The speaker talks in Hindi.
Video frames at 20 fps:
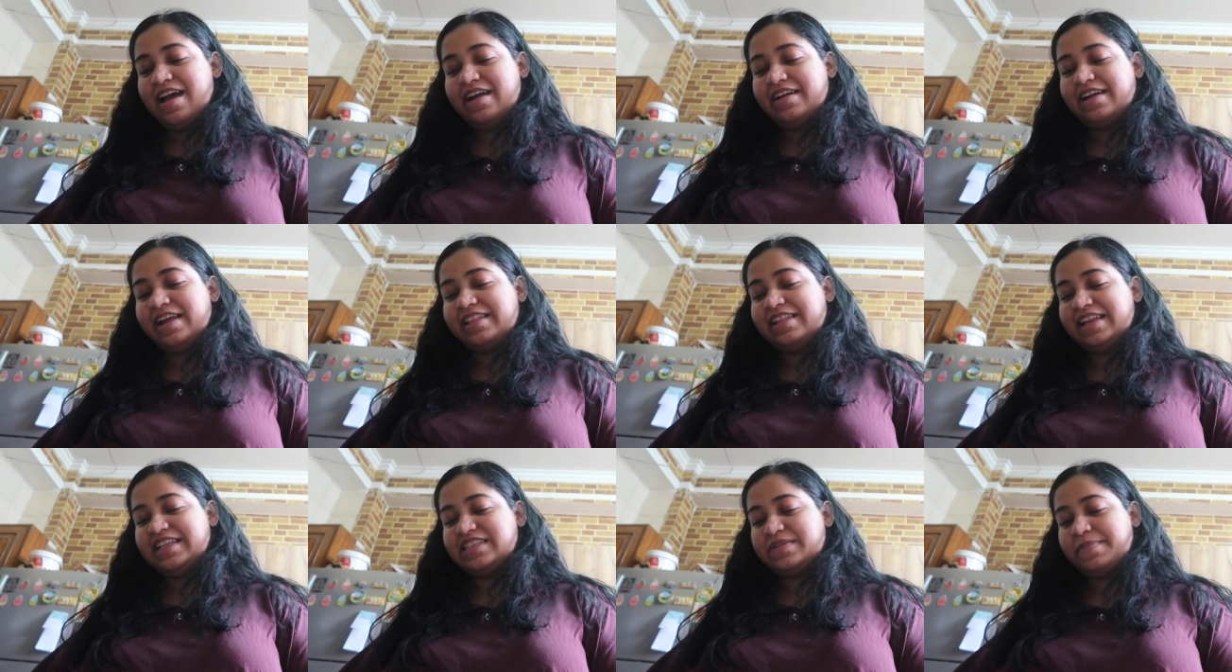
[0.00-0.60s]

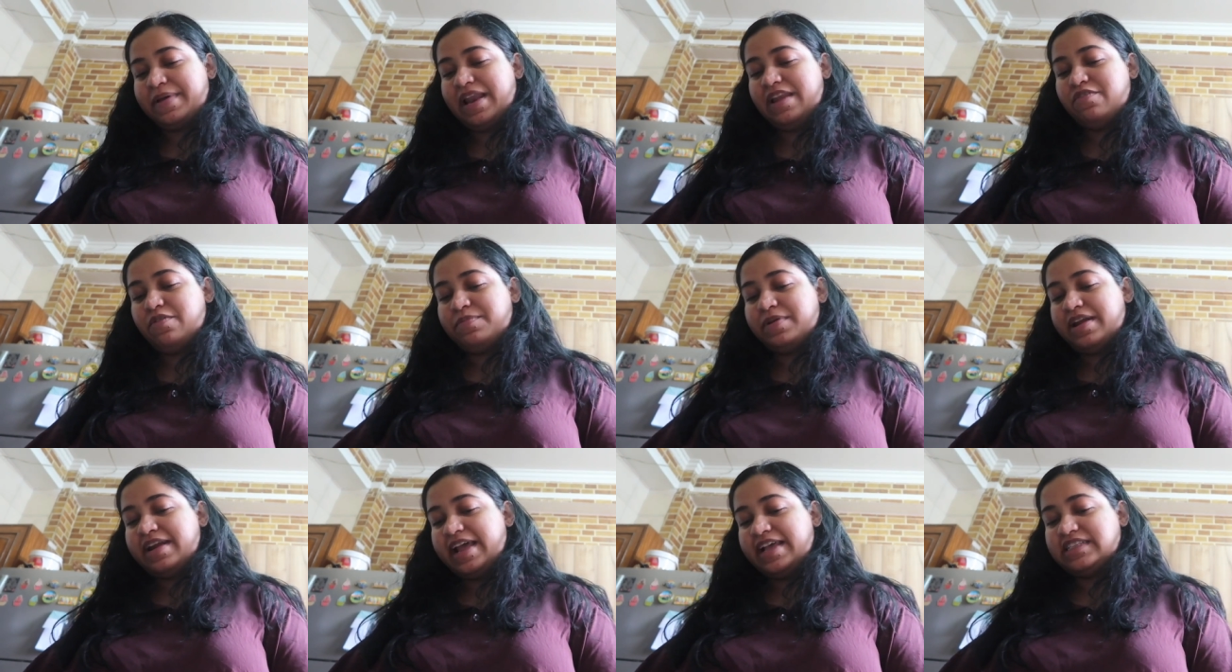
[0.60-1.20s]
अंडा देने से पहले वो
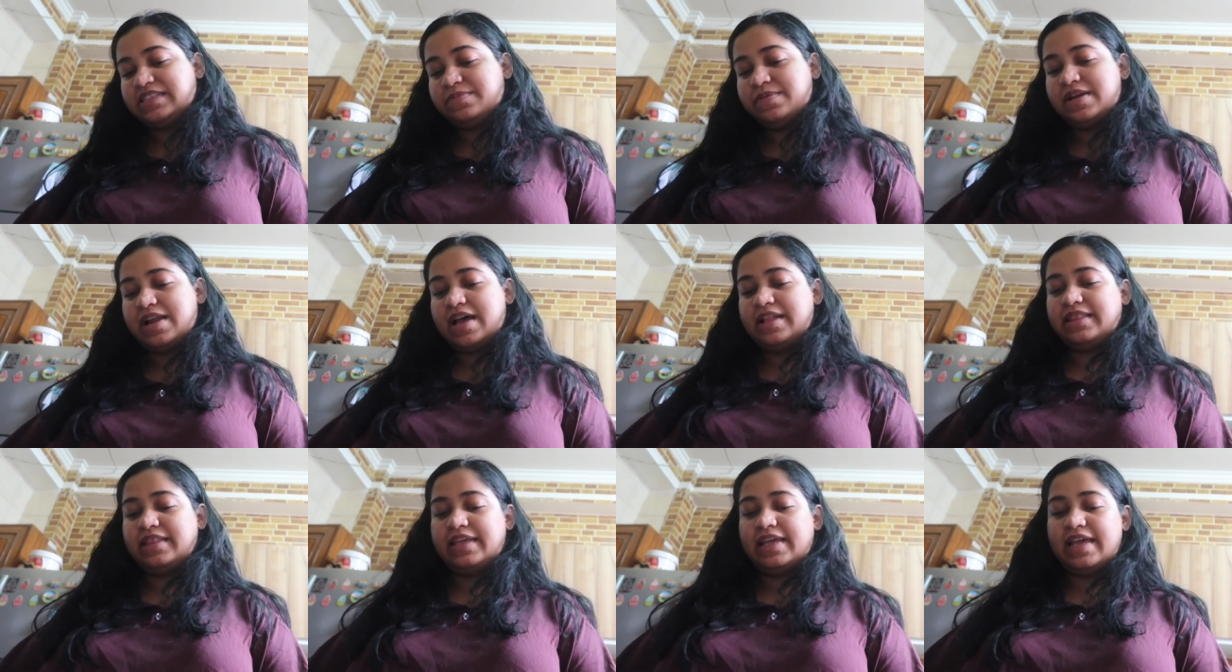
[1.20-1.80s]
अपना नेस्ट
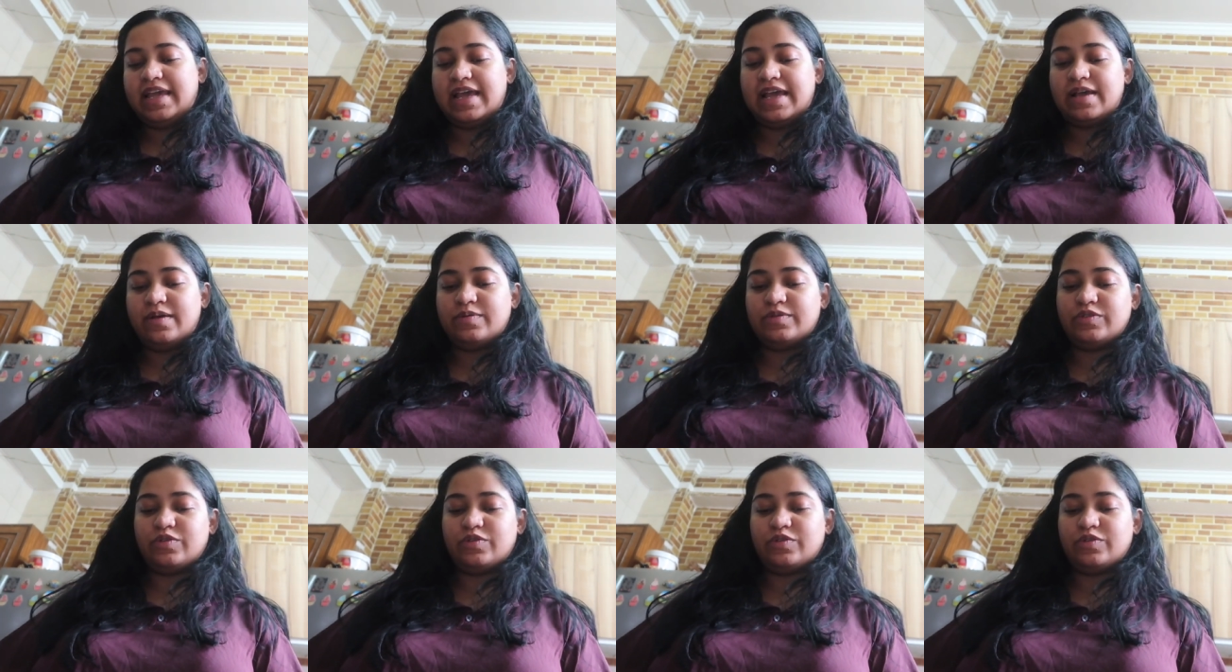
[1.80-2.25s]
बनाती हैं